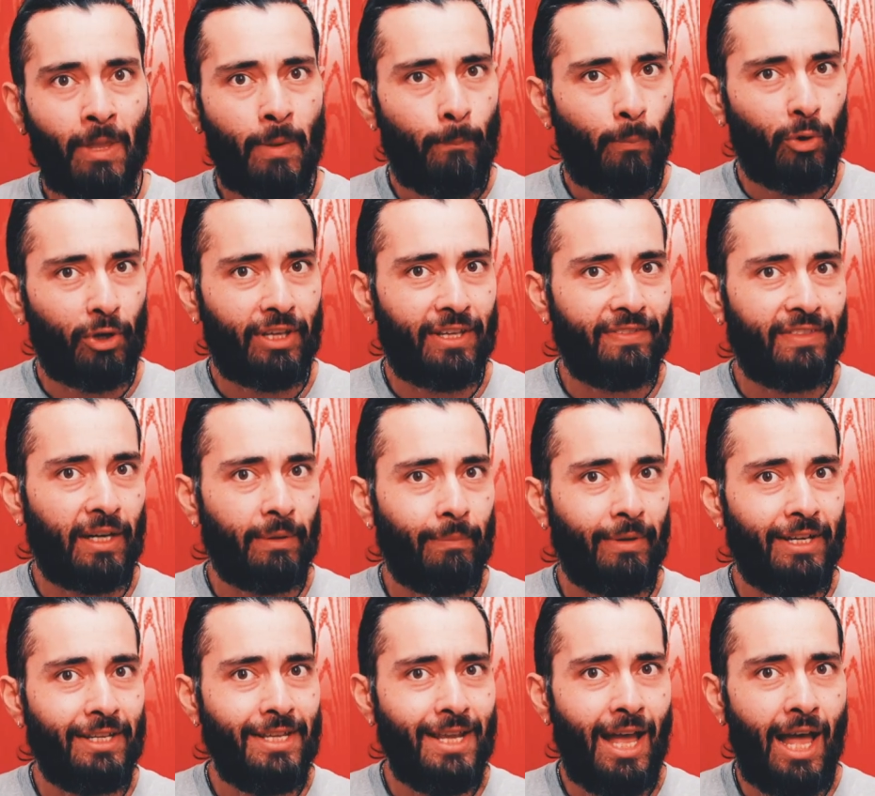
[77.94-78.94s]
por
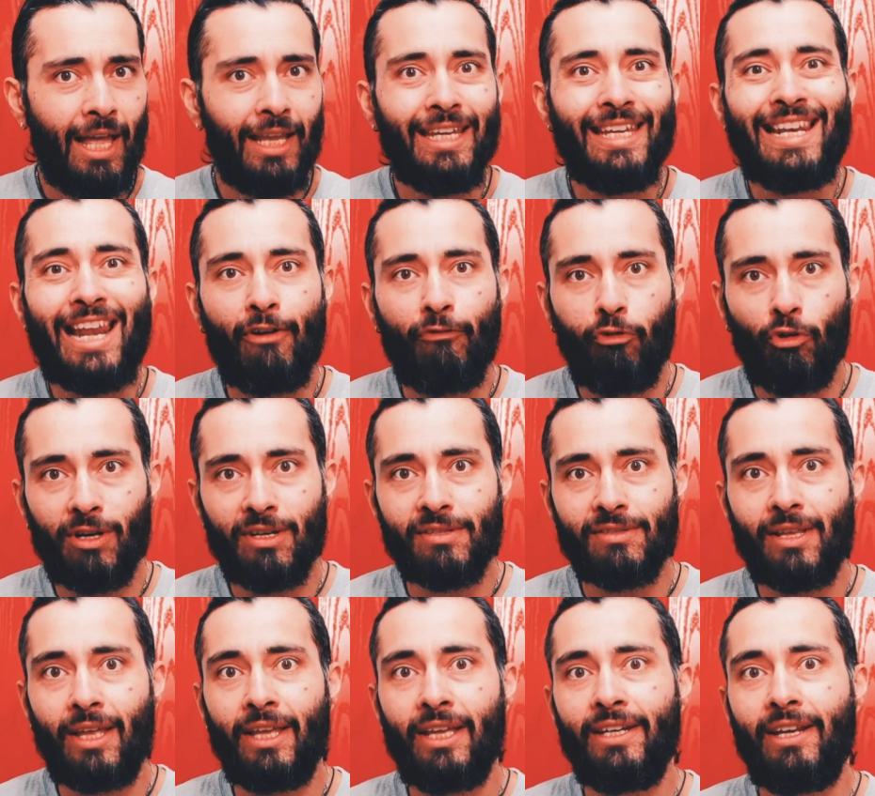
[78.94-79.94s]
Gendarmería y la
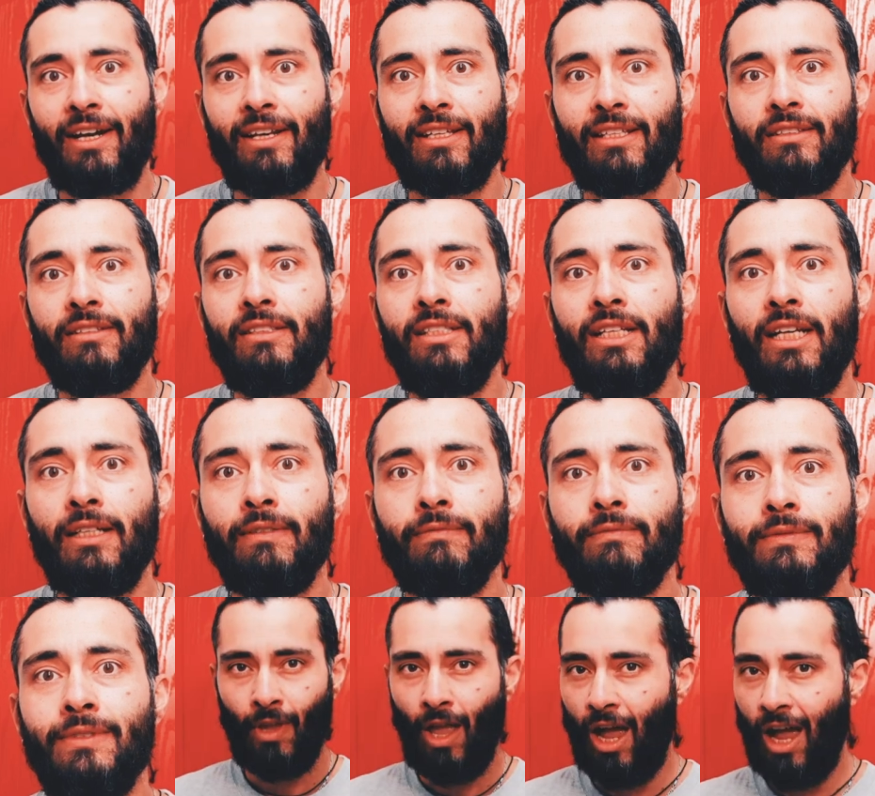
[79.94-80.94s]
Fuerza Aérea Argentina,
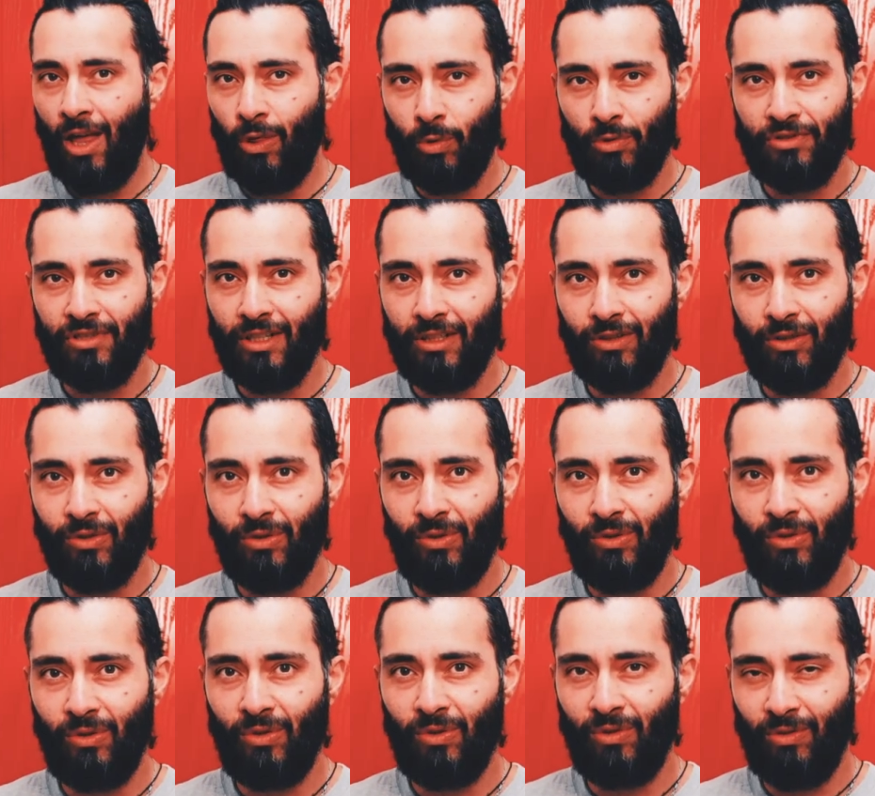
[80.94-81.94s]

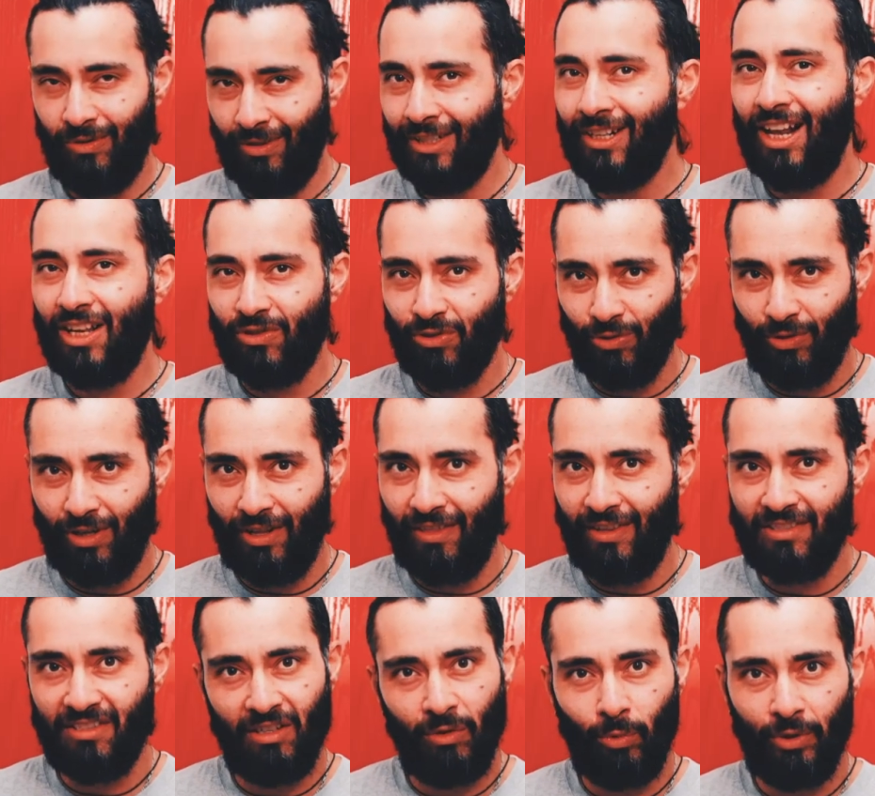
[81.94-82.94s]
aduciendo razones
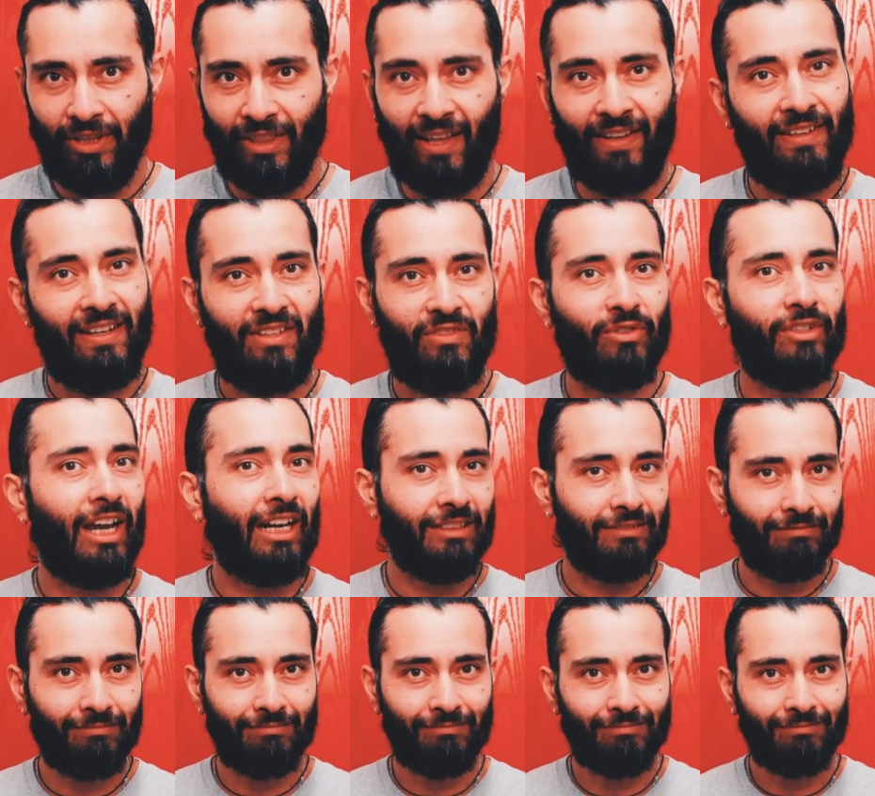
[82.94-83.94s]
de seguridad nacional.
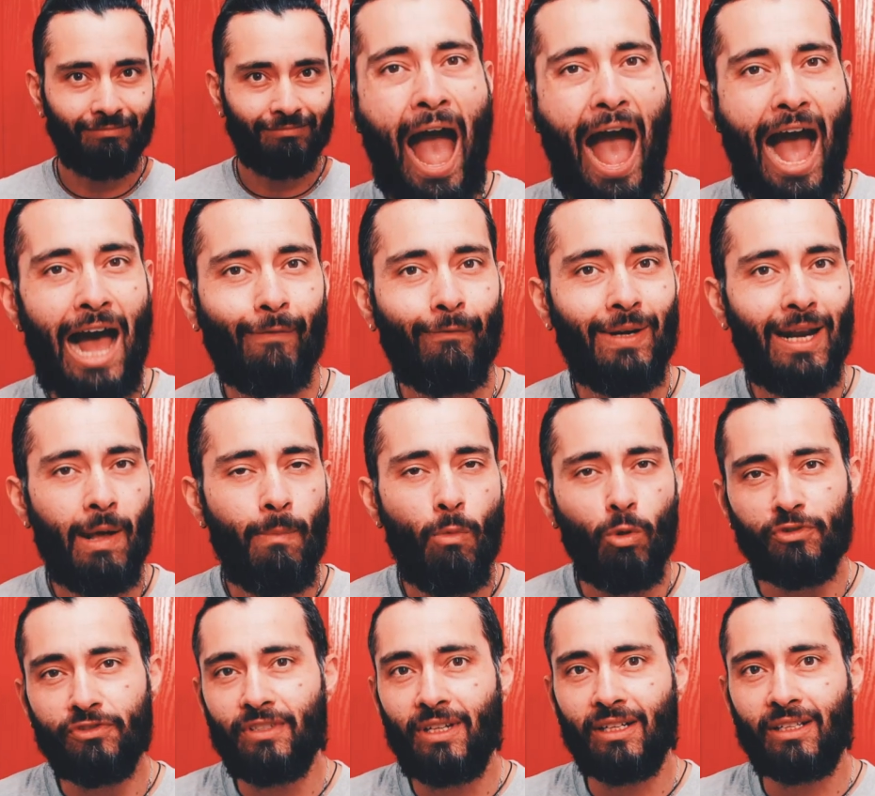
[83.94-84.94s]

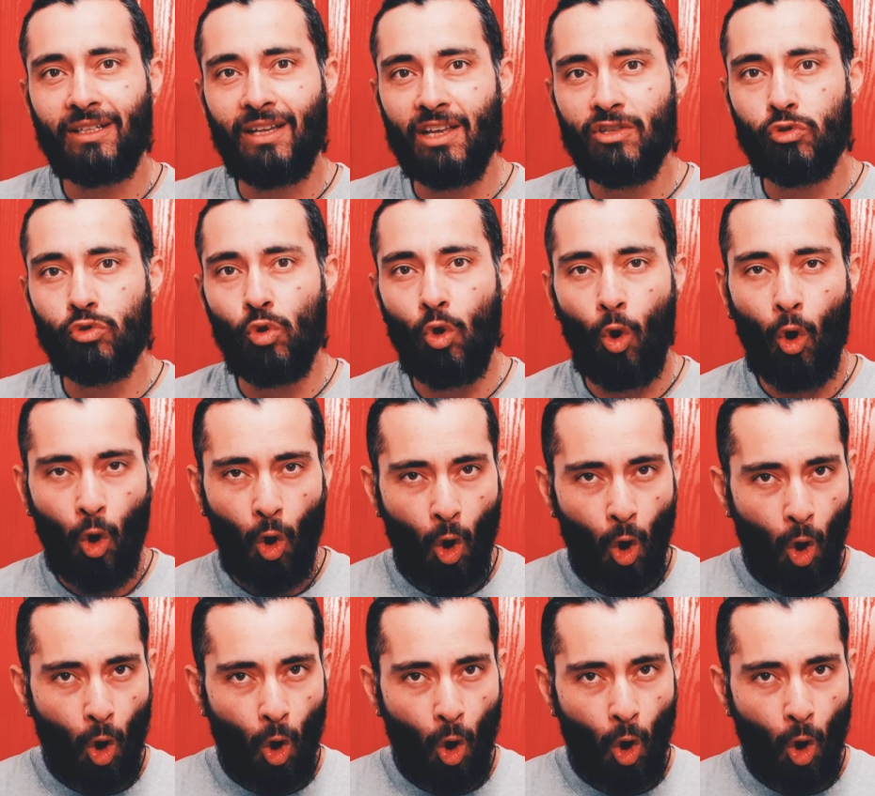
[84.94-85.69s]
Hablamos del caso